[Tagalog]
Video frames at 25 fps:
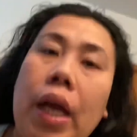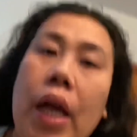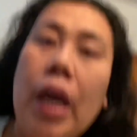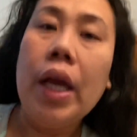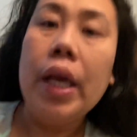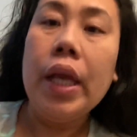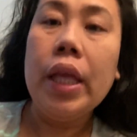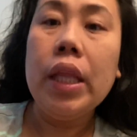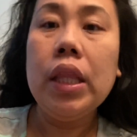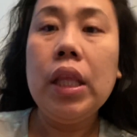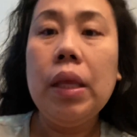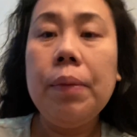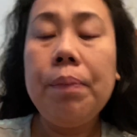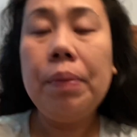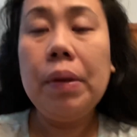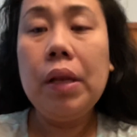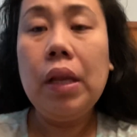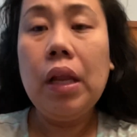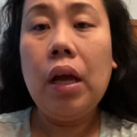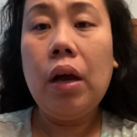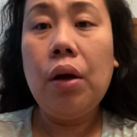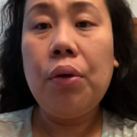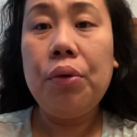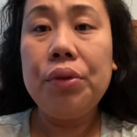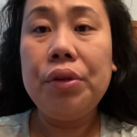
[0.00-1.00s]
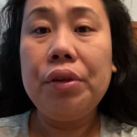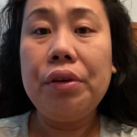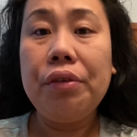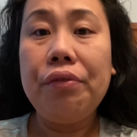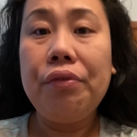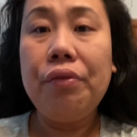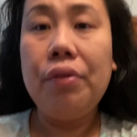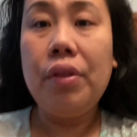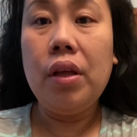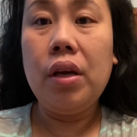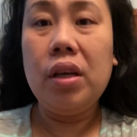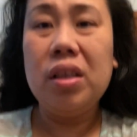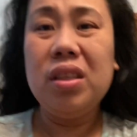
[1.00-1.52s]
hindi pala ako
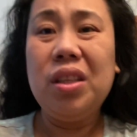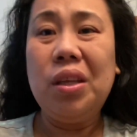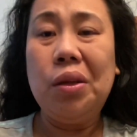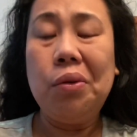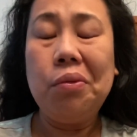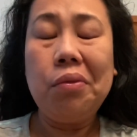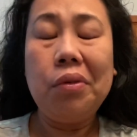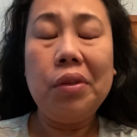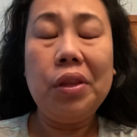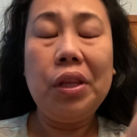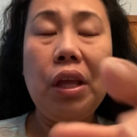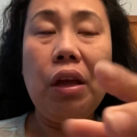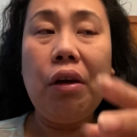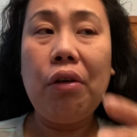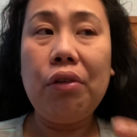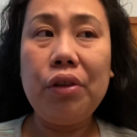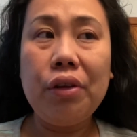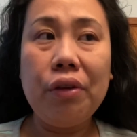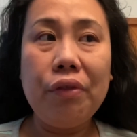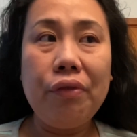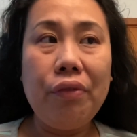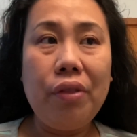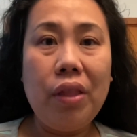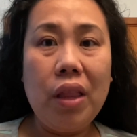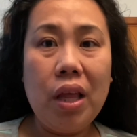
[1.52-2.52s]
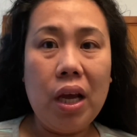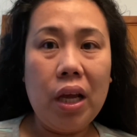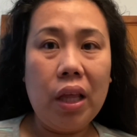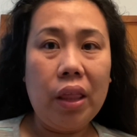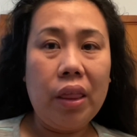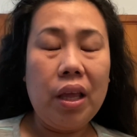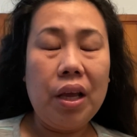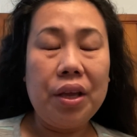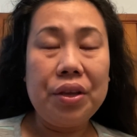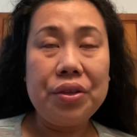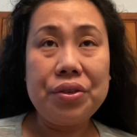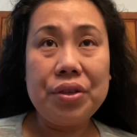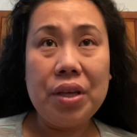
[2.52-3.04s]
nag-vlog. Hindi, hindi ako nag-vlog
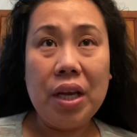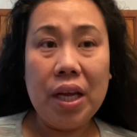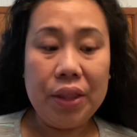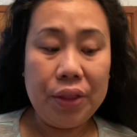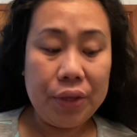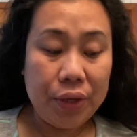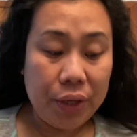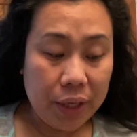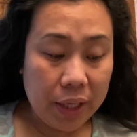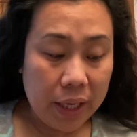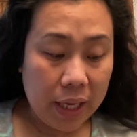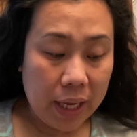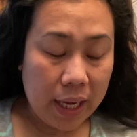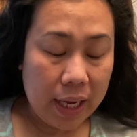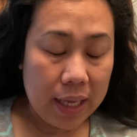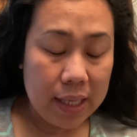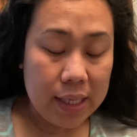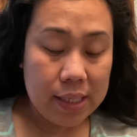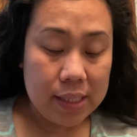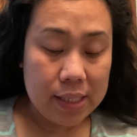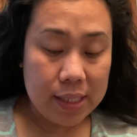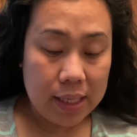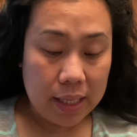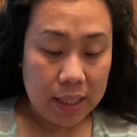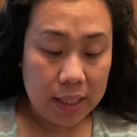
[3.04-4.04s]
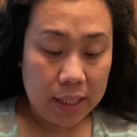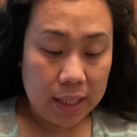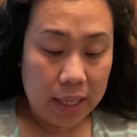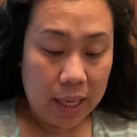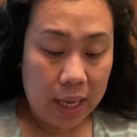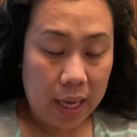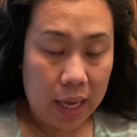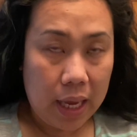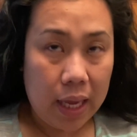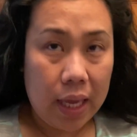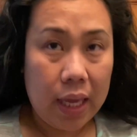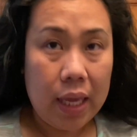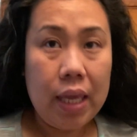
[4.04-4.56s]
ng Saturday and
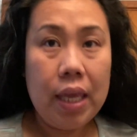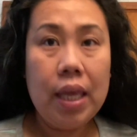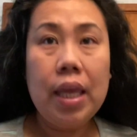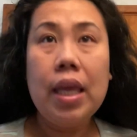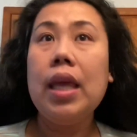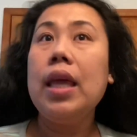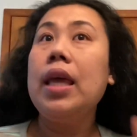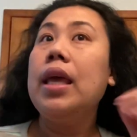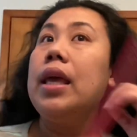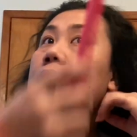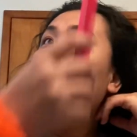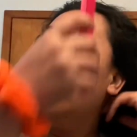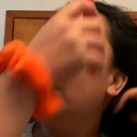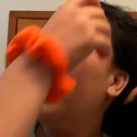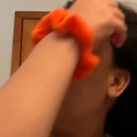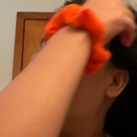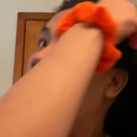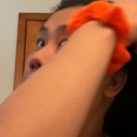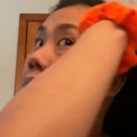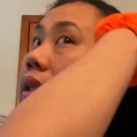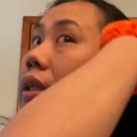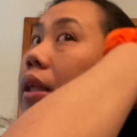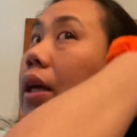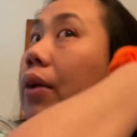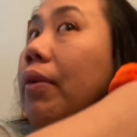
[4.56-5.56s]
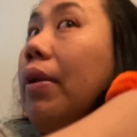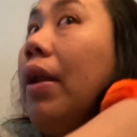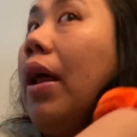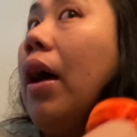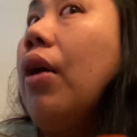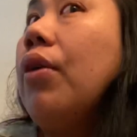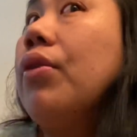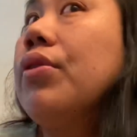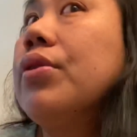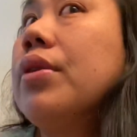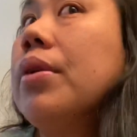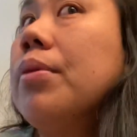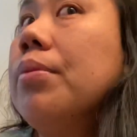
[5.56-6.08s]
Sunday. Kasi wala
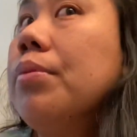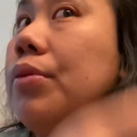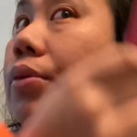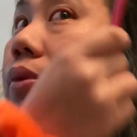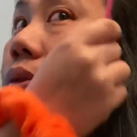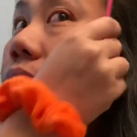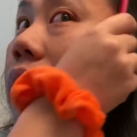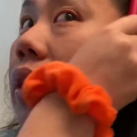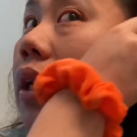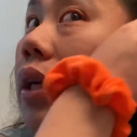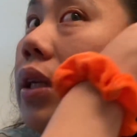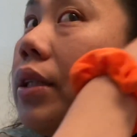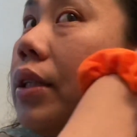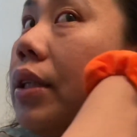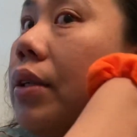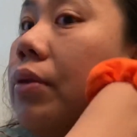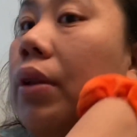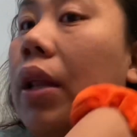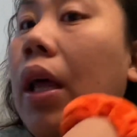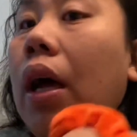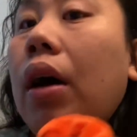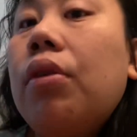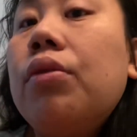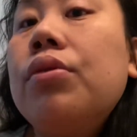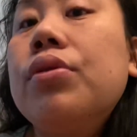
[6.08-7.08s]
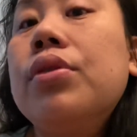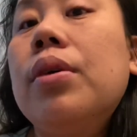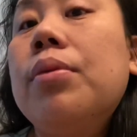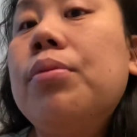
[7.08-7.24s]
ako sa mood. As in, wala ako sa